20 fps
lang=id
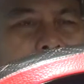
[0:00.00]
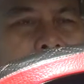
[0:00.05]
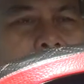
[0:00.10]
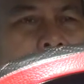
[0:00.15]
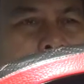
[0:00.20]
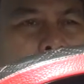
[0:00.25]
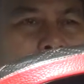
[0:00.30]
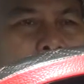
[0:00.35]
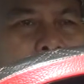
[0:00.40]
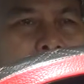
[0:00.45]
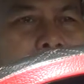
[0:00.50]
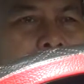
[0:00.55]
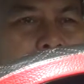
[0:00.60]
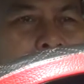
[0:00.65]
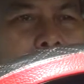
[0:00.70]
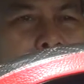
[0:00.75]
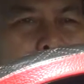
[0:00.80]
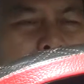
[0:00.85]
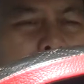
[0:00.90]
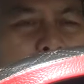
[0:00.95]
Nah,
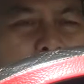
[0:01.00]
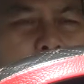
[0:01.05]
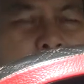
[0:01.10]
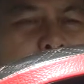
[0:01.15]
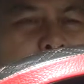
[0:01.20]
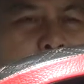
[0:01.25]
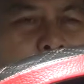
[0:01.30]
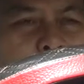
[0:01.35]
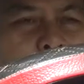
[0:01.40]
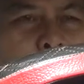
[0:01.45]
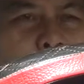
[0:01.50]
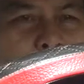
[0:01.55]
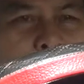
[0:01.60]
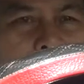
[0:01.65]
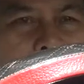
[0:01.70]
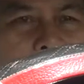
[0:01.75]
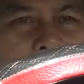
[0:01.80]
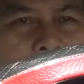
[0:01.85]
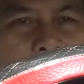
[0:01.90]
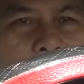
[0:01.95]
Bapak Ibu
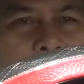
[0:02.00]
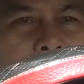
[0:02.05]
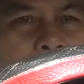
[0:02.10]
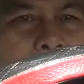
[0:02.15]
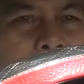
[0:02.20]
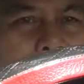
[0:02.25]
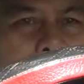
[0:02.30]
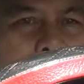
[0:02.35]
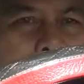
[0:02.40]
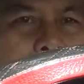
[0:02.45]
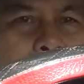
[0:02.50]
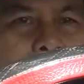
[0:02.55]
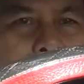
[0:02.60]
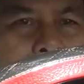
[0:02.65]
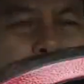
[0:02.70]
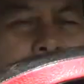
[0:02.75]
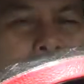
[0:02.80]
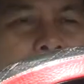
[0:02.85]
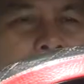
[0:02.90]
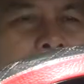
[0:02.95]
saudara-saudara sekalian.
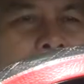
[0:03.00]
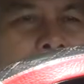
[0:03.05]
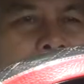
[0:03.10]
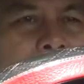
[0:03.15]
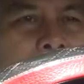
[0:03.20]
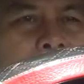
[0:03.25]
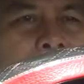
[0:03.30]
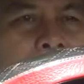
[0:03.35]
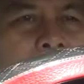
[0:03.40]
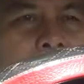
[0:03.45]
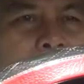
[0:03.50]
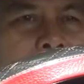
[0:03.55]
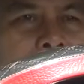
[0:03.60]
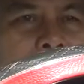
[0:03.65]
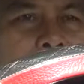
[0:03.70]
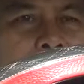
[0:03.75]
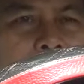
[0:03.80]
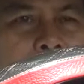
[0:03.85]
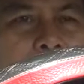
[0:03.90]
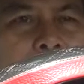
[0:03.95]
Jadi
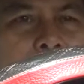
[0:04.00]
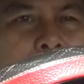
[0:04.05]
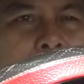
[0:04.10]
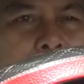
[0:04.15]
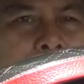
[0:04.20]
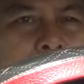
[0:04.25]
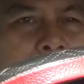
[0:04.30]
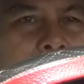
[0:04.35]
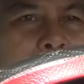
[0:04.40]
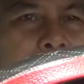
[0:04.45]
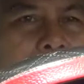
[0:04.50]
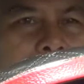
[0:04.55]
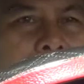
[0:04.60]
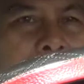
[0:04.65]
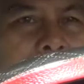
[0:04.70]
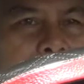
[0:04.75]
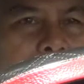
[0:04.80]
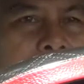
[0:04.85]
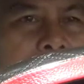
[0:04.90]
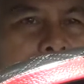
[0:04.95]
saya pernah
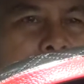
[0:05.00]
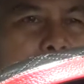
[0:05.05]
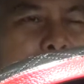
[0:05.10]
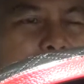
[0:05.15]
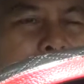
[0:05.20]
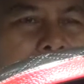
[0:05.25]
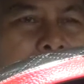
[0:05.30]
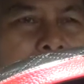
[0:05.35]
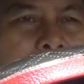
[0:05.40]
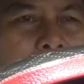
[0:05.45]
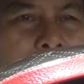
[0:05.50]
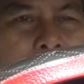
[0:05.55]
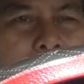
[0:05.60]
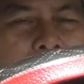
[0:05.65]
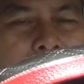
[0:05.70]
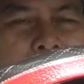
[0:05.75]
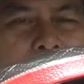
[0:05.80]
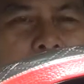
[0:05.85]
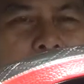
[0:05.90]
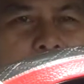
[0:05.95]
bertanya, kenapa
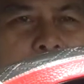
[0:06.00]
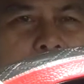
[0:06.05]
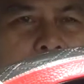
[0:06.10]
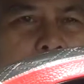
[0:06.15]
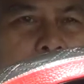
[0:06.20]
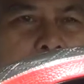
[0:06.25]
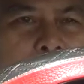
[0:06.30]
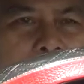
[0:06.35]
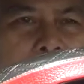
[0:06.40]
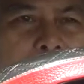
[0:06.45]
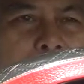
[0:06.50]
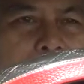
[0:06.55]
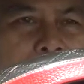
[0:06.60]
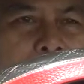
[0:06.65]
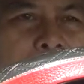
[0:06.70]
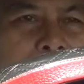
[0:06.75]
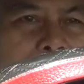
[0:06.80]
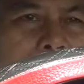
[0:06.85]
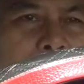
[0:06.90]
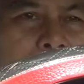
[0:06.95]
pastor itu tidak
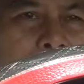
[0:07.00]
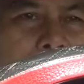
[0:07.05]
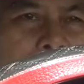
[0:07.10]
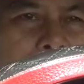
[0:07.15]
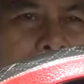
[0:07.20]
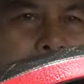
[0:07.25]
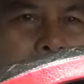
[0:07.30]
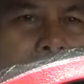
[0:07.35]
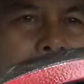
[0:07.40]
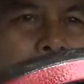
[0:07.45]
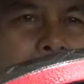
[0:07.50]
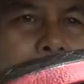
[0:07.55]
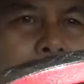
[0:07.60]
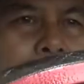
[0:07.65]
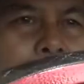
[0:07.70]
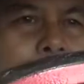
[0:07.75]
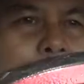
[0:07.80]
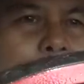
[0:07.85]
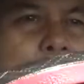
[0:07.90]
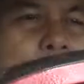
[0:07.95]
menikah?
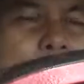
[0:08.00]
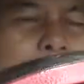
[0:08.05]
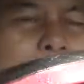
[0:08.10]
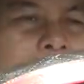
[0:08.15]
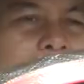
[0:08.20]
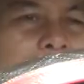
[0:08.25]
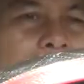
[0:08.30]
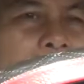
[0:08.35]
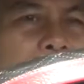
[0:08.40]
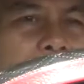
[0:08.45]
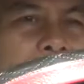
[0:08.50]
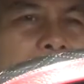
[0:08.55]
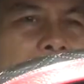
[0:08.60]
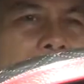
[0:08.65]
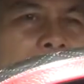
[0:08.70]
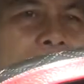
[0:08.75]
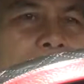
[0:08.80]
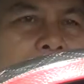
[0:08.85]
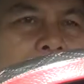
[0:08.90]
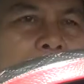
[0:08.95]
rupanya
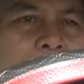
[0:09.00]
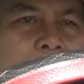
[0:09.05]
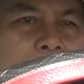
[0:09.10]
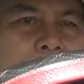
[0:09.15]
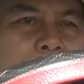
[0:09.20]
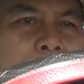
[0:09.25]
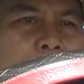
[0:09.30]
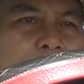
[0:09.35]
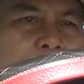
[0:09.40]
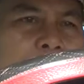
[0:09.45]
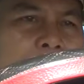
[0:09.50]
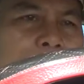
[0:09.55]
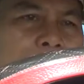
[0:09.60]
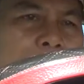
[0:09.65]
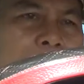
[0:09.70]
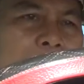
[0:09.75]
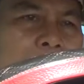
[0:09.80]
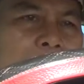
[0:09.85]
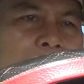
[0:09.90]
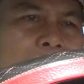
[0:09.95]
ada disebutkan
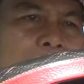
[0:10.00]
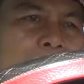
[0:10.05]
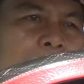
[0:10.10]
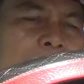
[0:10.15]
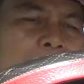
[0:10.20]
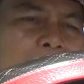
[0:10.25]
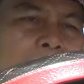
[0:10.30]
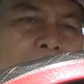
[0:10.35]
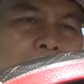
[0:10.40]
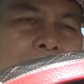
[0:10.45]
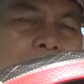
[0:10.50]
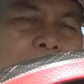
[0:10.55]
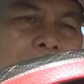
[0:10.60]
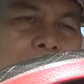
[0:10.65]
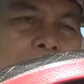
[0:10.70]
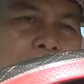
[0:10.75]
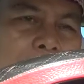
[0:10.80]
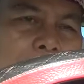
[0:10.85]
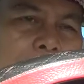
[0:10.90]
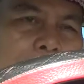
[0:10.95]
di
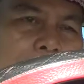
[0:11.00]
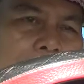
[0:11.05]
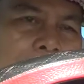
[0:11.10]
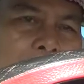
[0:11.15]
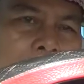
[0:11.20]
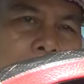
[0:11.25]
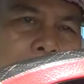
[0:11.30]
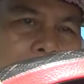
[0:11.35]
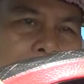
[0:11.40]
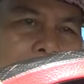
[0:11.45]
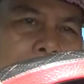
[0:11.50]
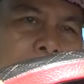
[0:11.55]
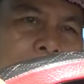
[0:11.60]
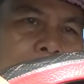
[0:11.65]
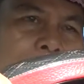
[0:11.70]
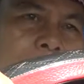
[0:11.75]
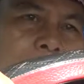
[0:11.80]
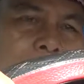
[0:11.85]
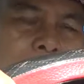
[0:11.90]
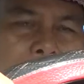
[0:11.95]
dalam
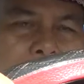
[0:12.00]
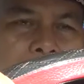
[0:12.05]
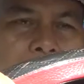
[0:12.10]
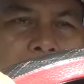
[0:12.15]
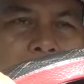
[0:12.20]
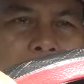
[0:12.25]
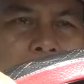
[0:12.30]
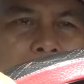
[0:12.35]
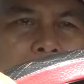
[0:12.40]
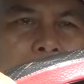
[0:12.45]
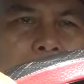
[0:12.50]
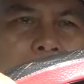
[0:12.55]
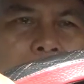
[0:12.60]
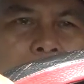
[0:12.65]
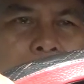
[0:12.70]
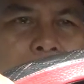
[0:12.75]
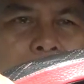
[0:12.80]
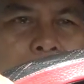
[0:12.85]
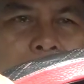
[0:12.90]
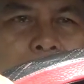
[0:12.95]
kitab
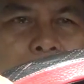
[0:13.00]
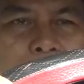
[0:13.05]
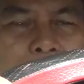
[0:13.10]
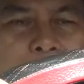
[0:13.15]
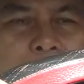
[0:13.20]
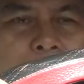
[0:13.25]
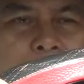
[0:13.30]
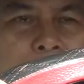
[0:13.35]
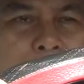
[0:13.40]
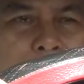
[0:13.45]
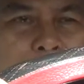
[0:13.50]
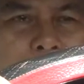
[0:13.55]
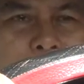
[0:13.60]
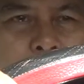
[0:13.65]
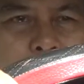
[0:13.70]
1 Korintus